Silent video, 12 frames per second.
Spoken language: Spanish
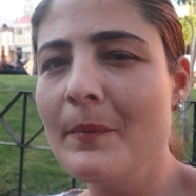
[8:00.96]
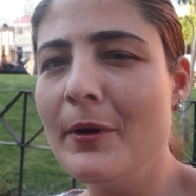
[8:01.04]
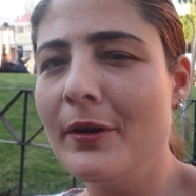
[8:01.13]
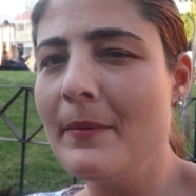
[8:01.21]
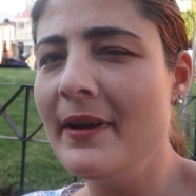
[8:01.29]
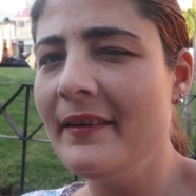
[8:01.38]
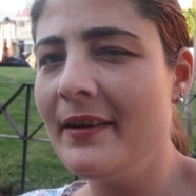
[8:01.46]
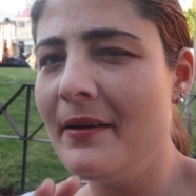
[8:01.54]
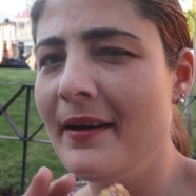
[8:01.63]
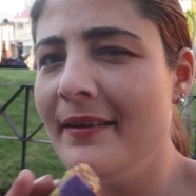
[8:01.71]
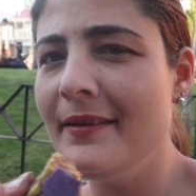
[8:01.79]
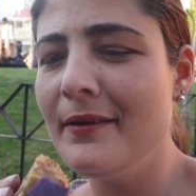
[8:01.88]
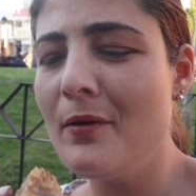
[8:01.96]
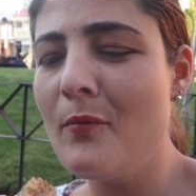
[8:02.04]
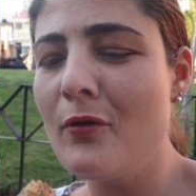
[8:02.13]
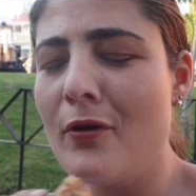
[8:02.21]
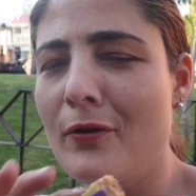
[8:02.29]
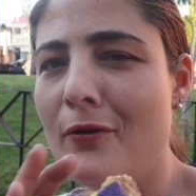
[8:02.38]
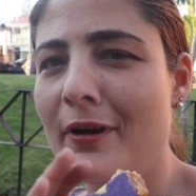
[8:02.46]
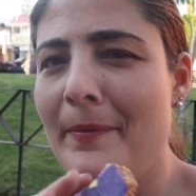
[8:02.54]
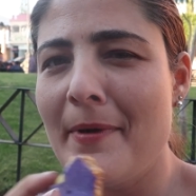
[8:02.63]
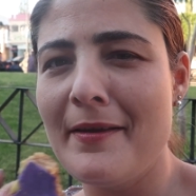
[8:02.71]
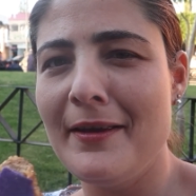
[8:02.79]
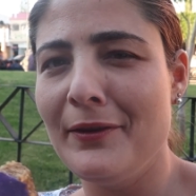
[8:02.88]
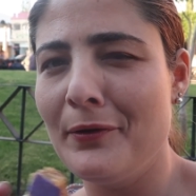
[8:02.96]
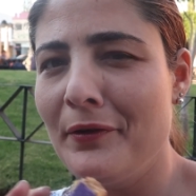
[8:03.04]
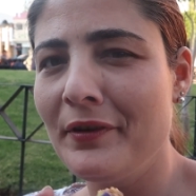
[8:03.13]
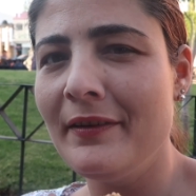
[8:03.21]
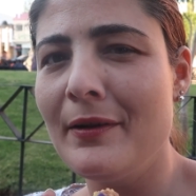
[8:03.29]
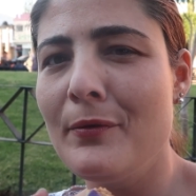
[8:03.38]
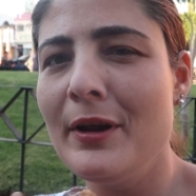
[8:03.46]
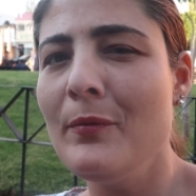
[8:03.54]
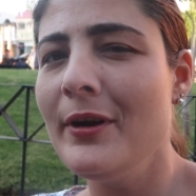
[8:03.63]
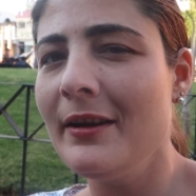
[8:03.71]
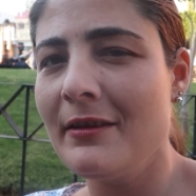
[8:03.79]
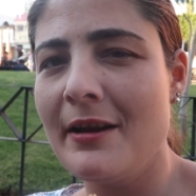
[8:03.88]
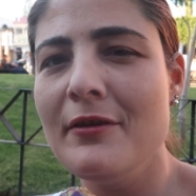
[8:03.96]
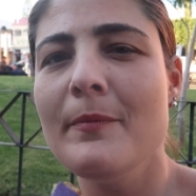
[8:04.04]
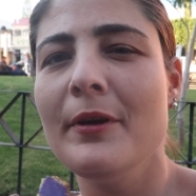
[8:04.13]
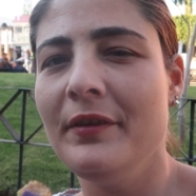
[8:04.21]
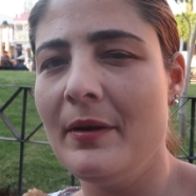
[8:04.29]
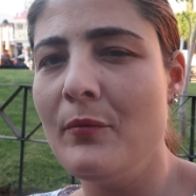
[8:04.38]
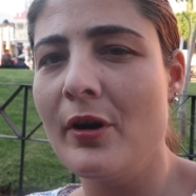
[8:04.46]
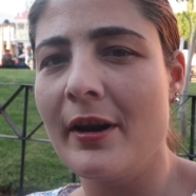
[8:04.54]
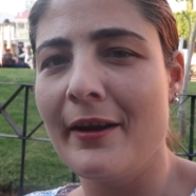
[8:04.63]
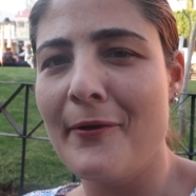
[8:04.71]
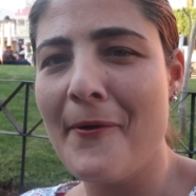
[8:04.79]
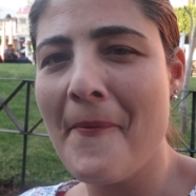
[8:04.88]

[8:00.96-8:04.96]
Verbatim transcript: pero también sabe así como coco quemadito. No sé, el sabor es muy extraño, pero sí es muy rico.